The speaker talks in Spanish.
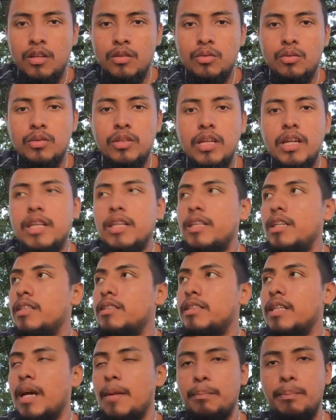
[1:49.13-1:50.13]
donde le
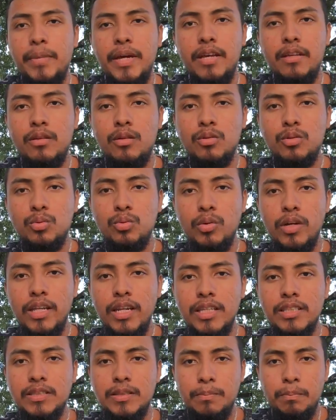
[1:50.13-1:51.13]
dice a Pedro, tú
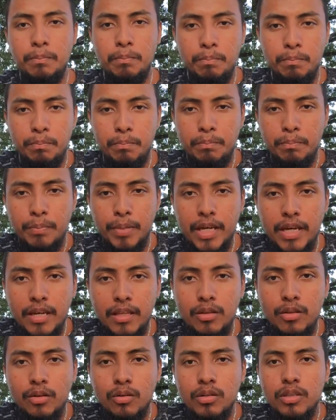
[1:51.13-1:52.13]
eres
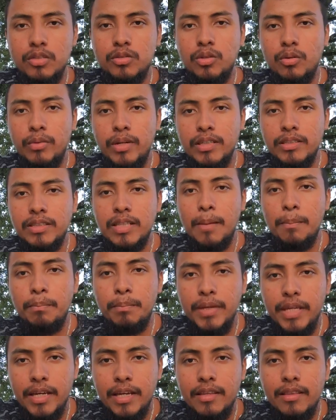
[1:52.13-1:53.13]
Pedro y sobre esta
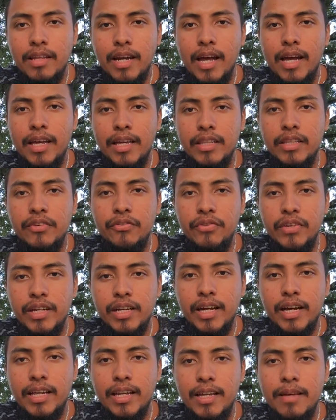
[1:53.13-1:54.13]
piedra
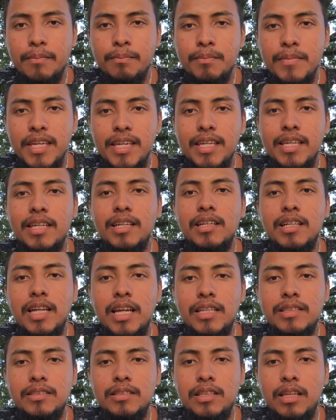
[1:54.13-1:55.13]
edificaré mi
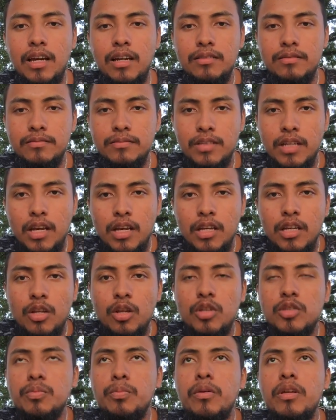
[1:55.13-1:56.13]
iglesia y
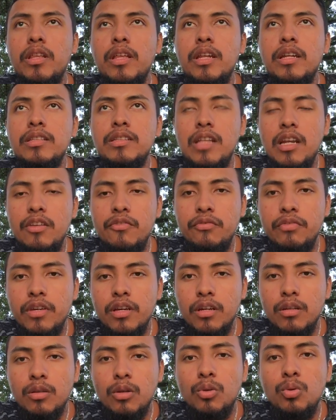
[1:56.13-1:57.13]
los poderes del
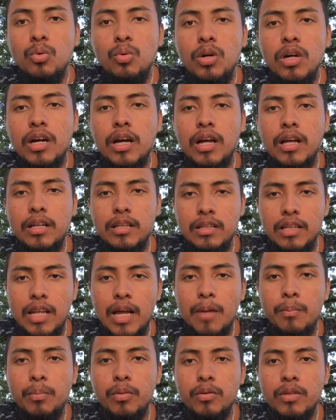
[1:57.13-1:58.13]
infierno nunca
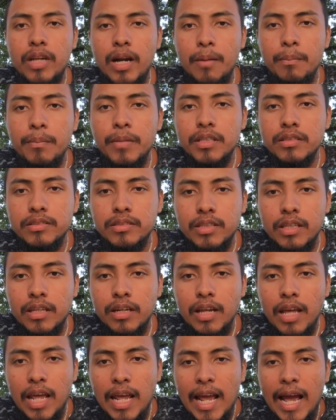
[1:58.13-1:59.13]
la podrán
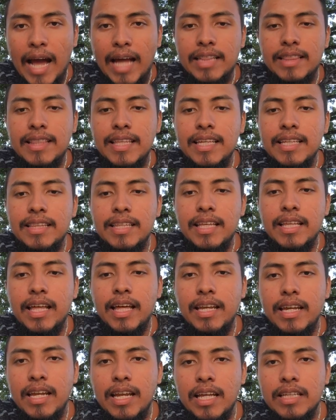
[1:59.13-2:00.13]
vencer. A ti te
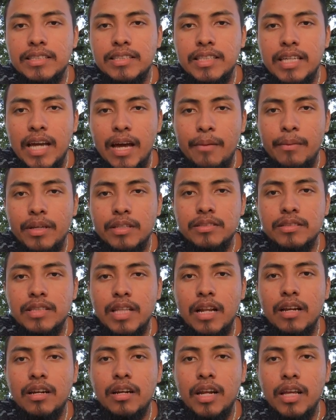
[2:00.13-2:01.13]
daré las llaves
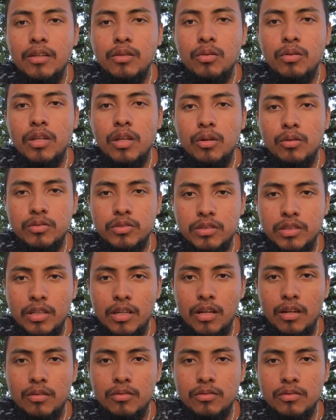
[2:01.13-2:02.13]
del reino de los
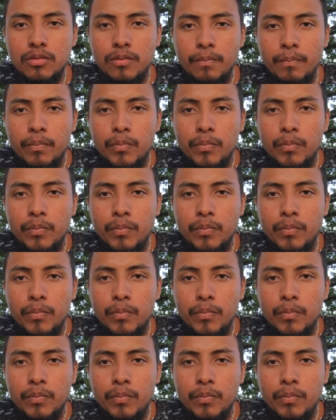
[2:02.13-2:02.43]
cielos.